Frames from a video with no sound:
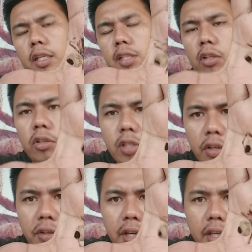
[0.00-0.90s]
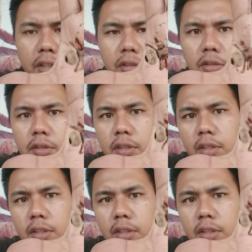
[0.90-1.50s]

Ayan, shoutout sa'yo kay Edong.